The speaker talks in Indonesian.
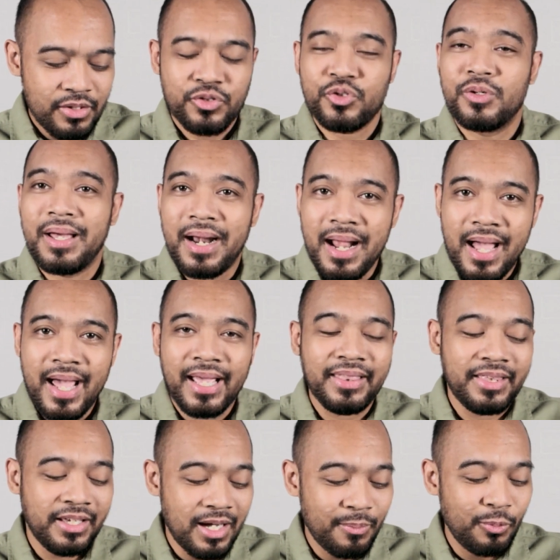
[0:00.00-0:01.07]
Saudara, ayat
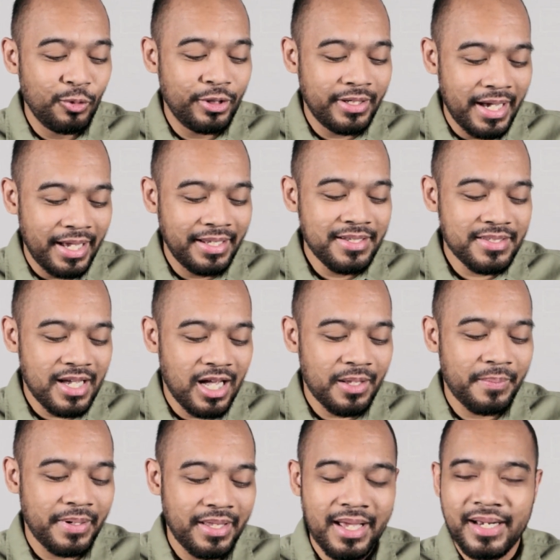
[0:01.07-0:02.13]
33 ini
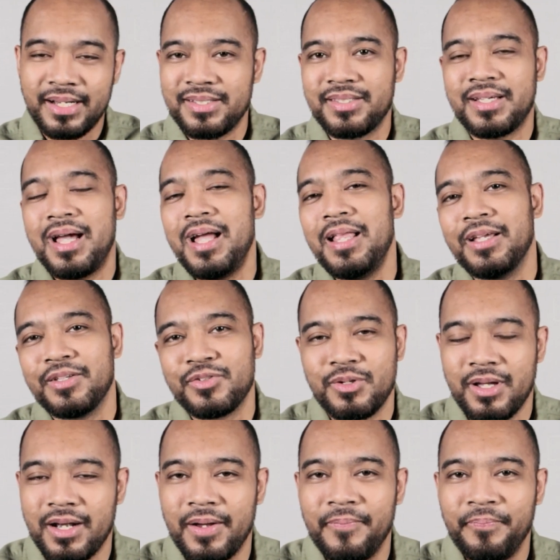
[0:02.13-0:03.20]
sangat menarik sekali,
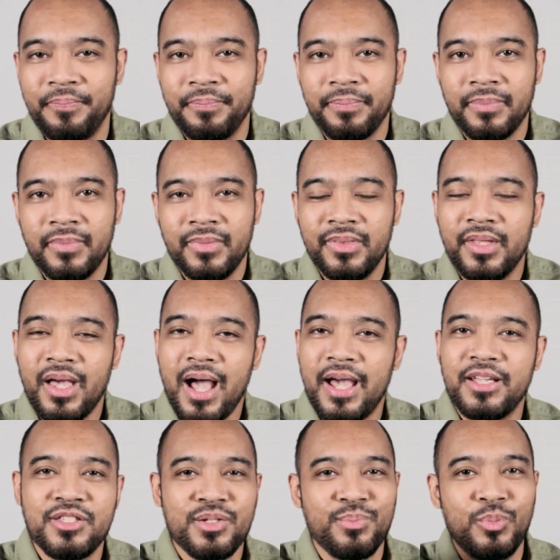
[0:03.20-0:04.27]
saudara. Di
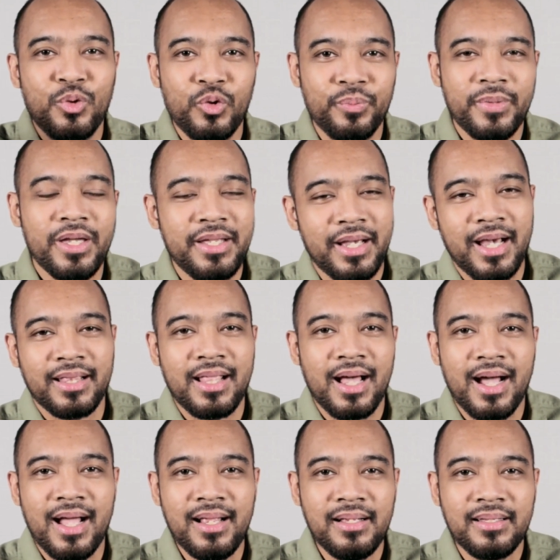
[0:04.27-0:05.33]
ayat sebelumnya
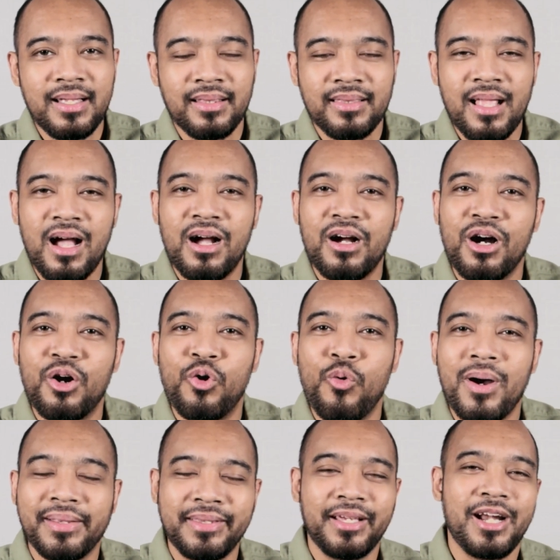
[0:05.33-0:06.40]
dikatakan tentang
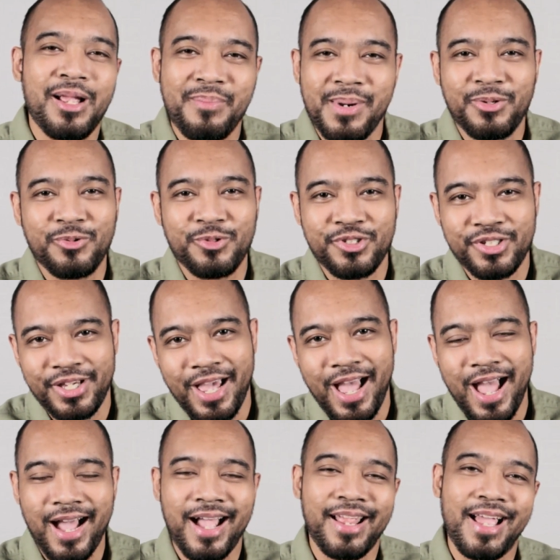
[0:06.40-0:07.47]
kekhawatiran manusia
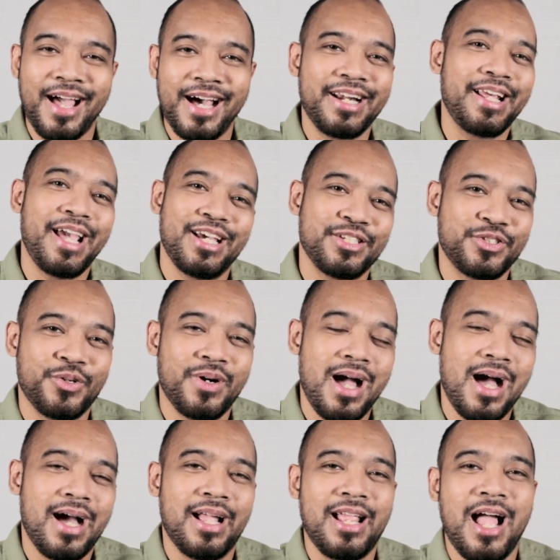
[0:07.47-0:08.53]
akan hari esok,
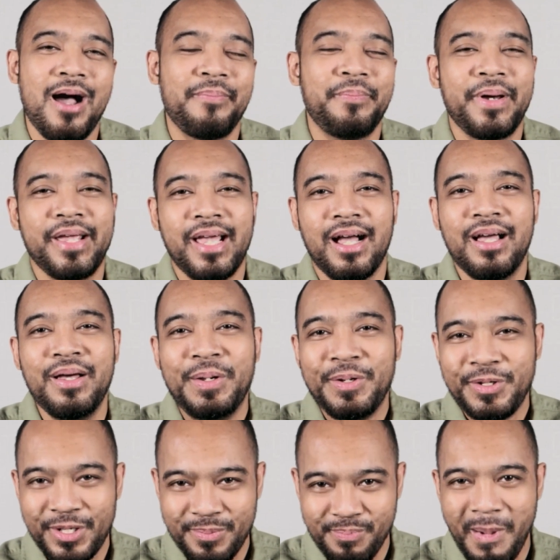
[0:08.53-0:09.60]
akan apa yang
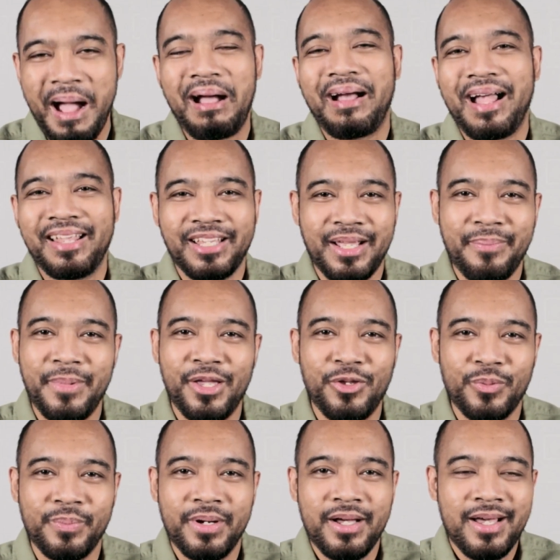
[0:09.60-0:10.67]
dimakan,
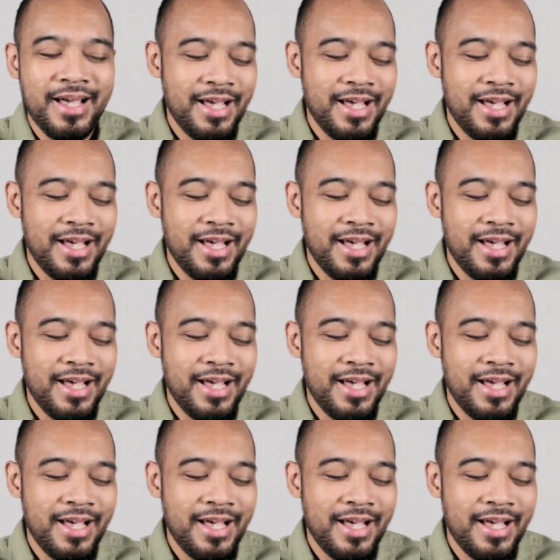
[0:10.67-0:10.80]
diminum.